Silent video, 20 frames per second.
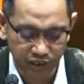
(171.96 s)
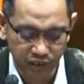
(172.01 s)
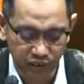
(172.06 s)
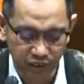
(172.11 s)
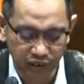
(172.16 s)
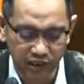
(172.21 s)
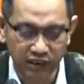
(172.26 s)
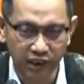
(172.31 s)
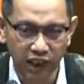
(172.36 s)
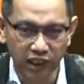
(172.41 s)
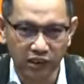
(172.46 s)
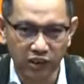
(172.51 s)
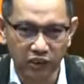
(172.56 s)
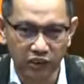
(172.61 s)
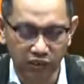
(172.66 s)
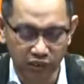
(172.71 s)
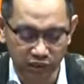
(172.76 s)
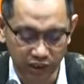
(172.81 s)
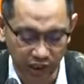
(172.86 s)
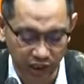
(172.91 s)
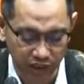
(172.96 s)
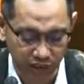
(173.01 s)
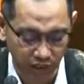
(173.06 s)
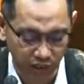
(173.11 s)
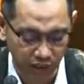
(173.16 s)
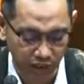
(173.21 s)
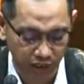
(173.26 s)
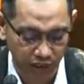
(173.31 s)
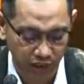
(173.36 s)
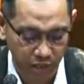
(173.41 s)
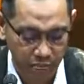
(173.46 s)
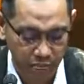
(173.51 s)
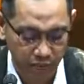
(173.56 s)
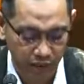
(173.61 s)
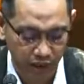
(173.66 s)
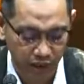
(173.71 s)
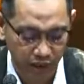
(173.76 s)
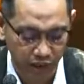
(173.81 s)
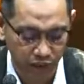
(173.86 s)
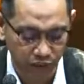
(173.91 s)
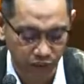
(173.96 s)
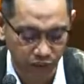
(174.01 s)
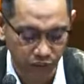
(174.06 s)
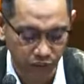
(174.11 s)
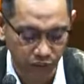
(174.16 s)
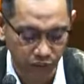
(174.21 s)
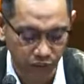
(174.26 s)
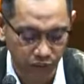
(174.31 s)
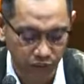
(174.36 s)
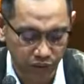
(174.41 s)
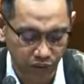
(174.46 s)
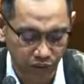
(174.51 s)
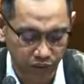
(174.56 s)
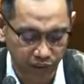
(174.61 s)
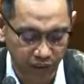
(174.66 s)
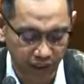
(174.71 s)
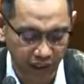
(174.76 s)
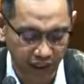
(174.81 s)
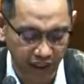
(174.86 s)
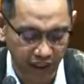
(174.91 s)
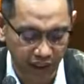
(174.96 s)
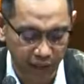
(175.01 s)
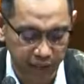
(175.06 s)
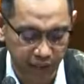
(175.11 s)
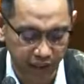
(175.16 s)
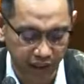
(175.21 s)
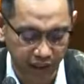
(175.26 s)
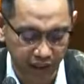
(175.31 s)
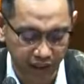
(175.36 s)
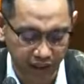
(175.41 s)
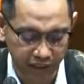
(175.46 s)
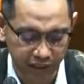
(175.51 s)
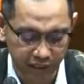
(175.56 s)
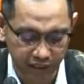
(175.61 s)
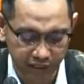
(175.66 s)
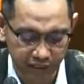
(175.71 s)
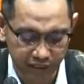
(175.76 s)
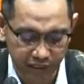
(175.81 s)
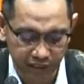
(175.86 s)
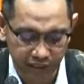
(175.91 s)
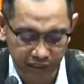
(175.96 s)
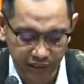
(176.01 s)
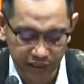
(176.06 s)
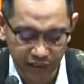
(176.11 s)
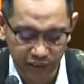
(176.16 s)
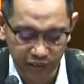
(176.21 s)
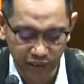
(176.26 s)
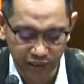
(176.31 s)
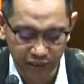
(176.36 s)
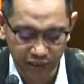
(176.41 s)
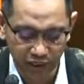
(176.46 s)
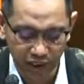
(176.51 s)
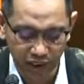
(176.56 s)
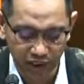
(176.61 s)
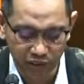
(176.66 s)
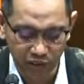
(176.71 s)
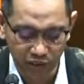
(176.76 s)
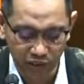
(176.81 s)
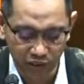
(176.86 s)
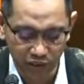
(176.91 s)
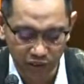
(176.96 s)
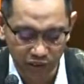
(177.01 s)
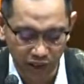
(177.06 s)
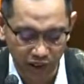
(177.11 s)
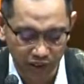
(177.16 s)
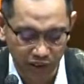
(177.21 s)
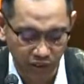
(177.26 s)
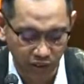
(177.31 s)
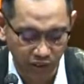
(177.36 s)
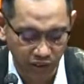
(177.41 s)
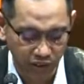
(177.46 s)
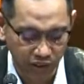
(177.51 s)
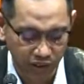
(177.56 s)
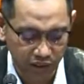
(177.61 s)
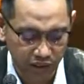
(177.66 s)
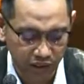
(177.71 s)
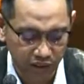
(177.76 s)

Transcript: swasta atau kontraktor. Ketujuh, saudara MR, swasta atau kontraktor.